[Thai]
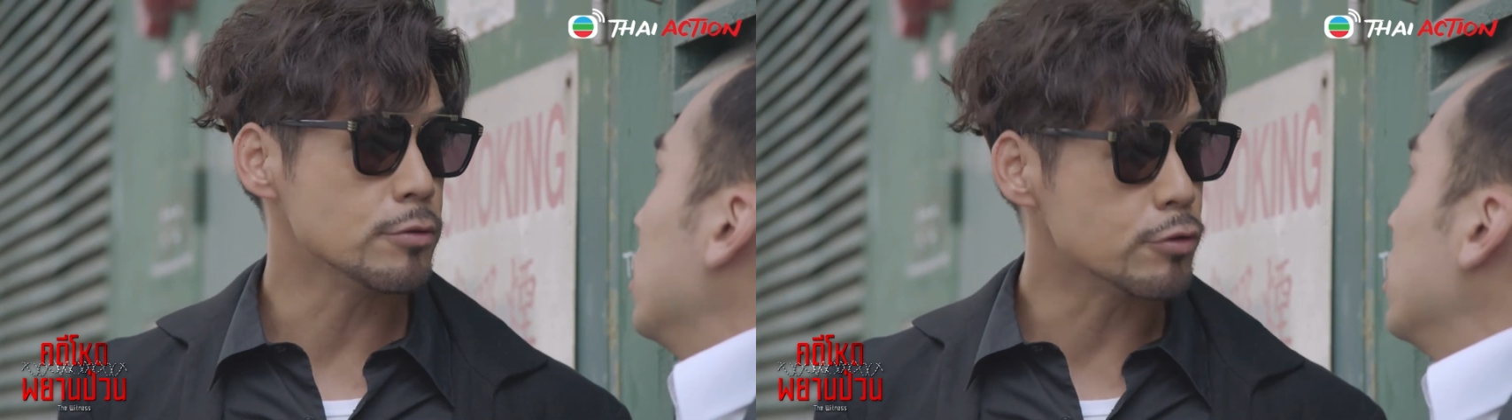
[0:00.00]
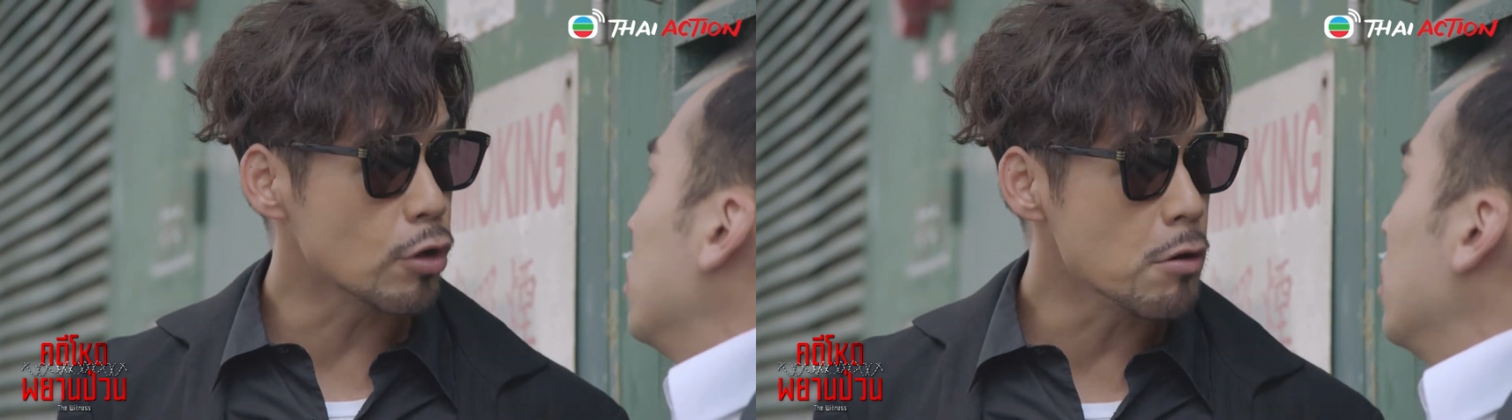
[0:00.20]

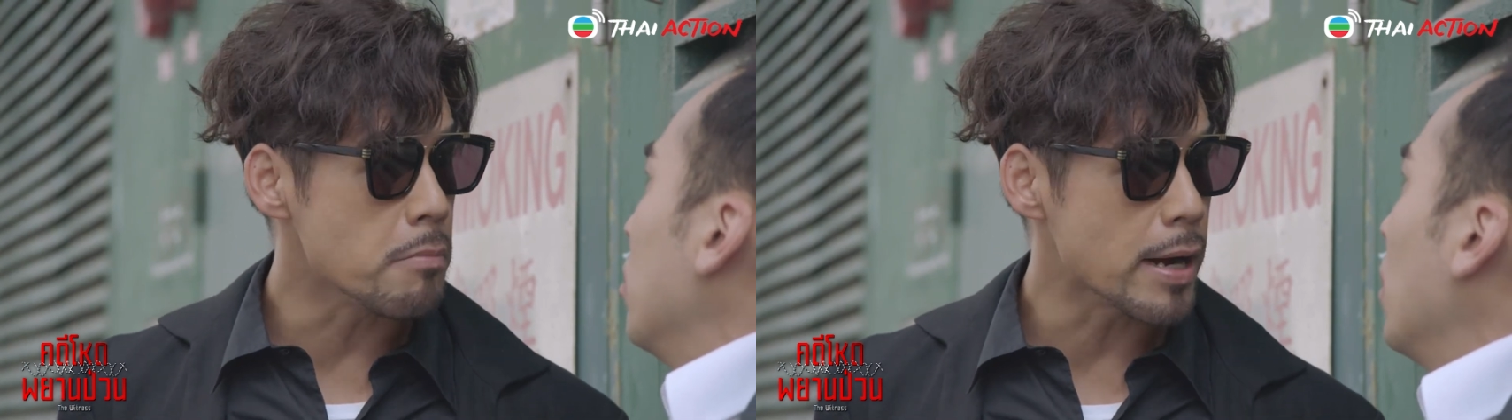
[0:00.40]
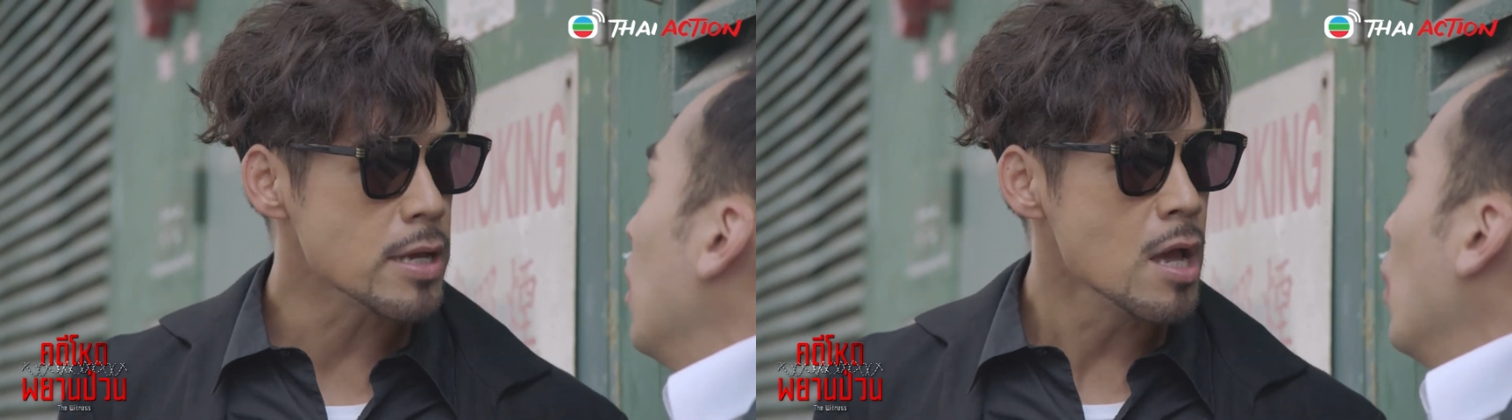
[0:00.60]
ถ้าฟื้น
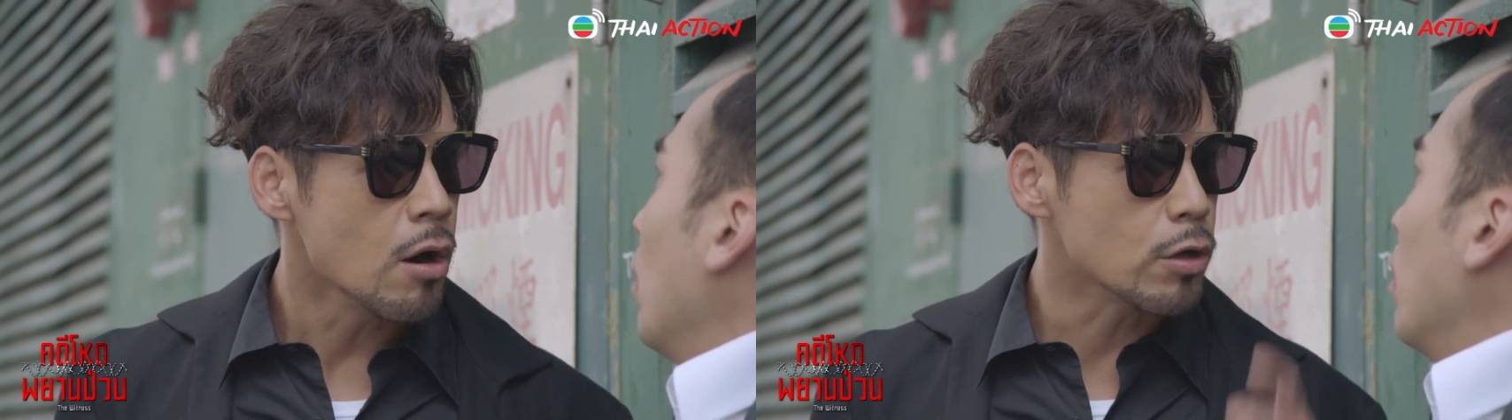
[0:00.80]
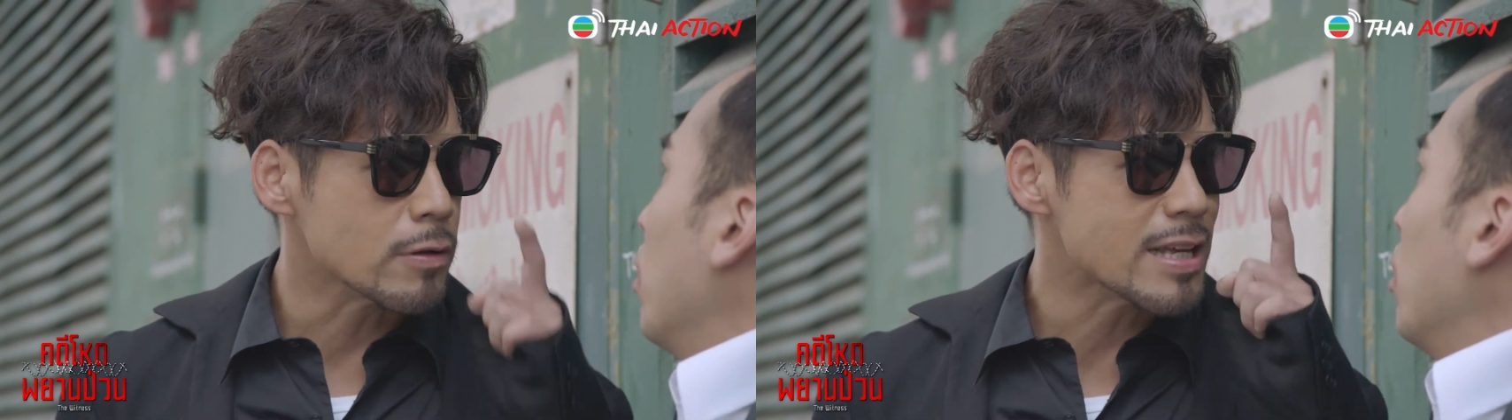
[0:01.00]
ขึ้นมา
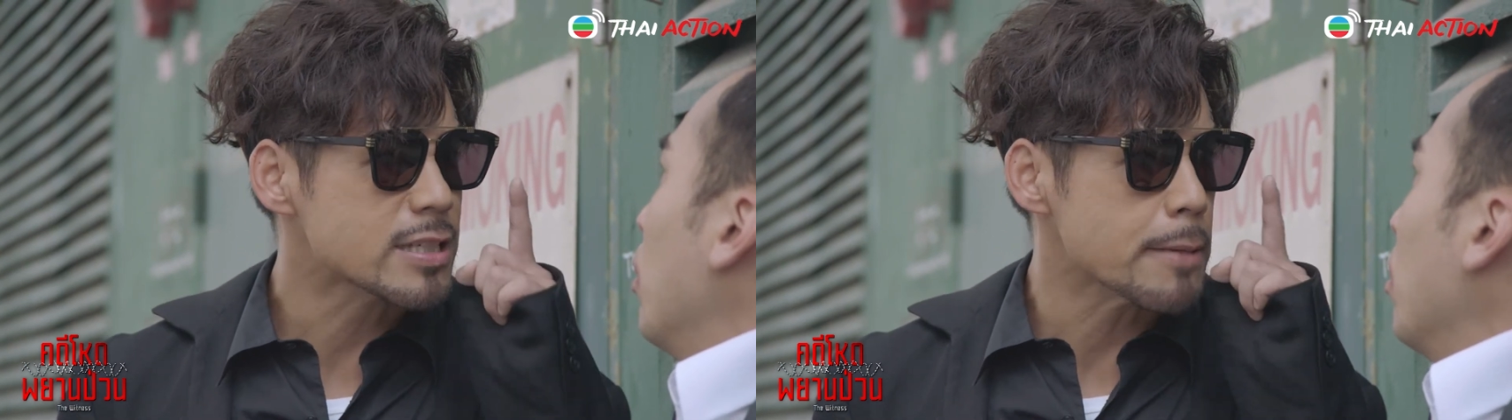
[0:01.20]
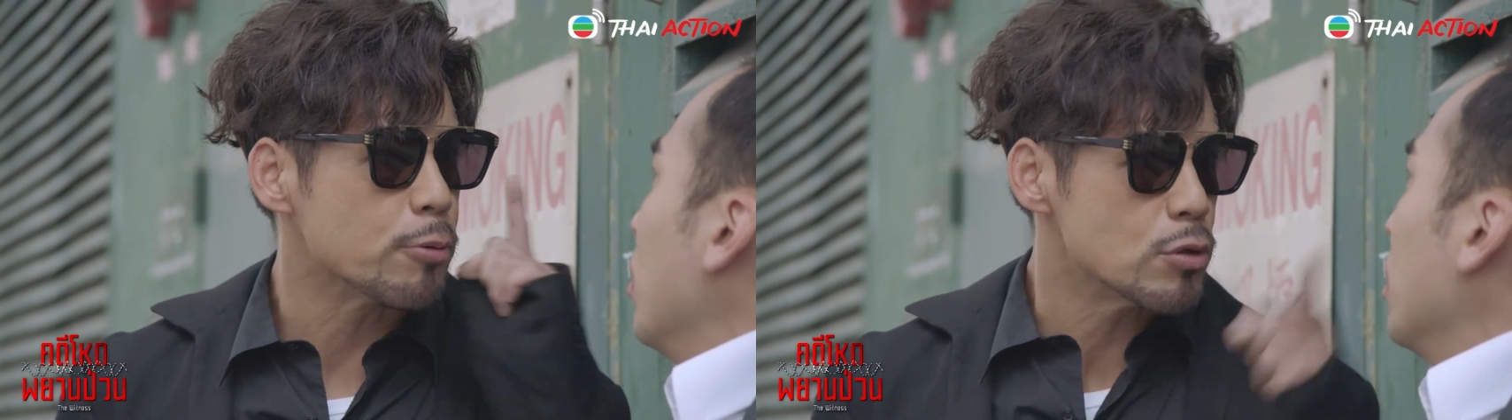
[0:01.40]
ฉันต้องตา
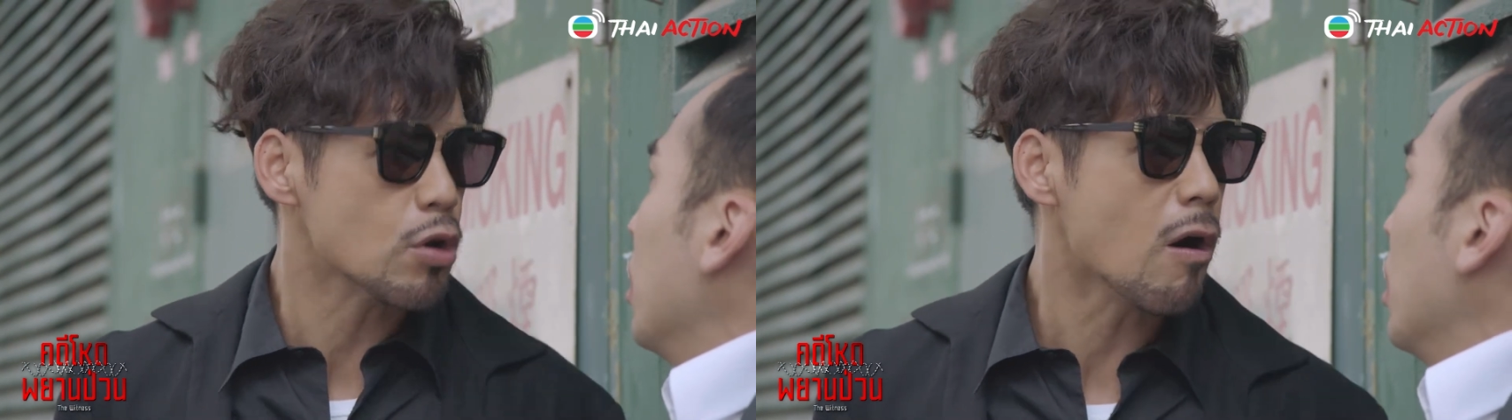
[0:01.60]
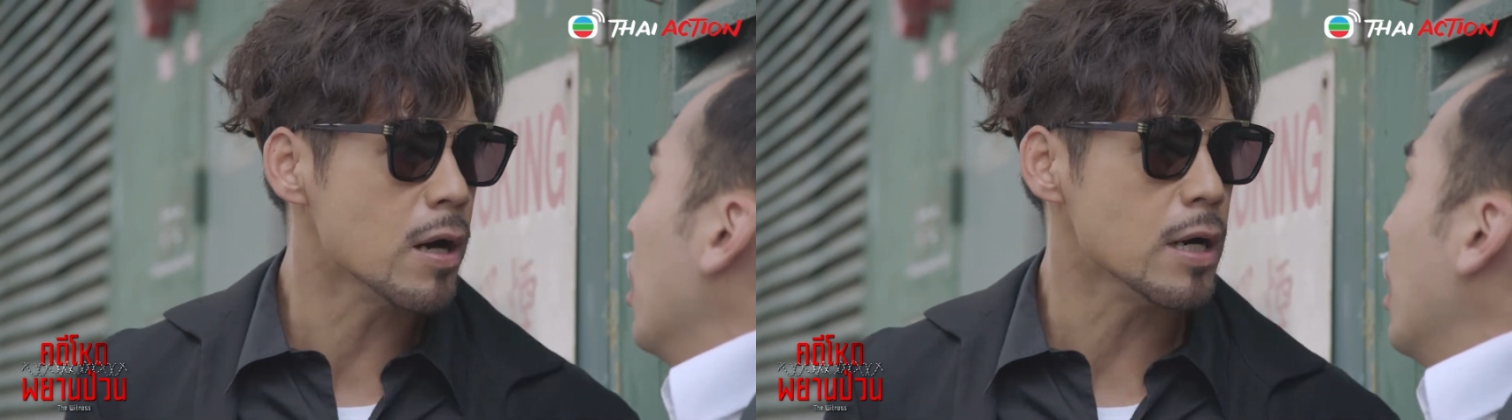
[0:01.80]
ยเป็นเพื่อน
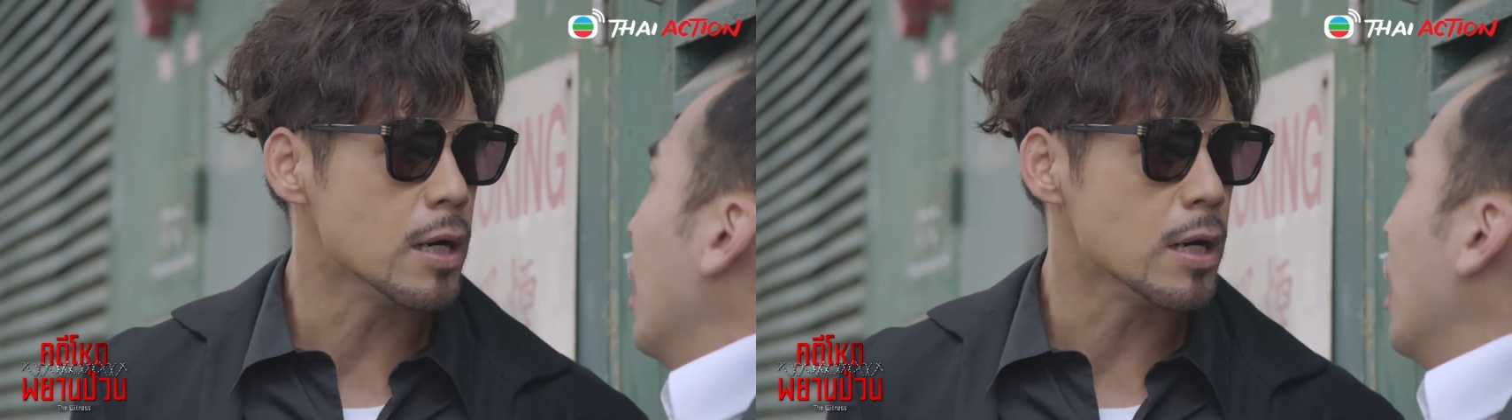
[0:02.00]
นาย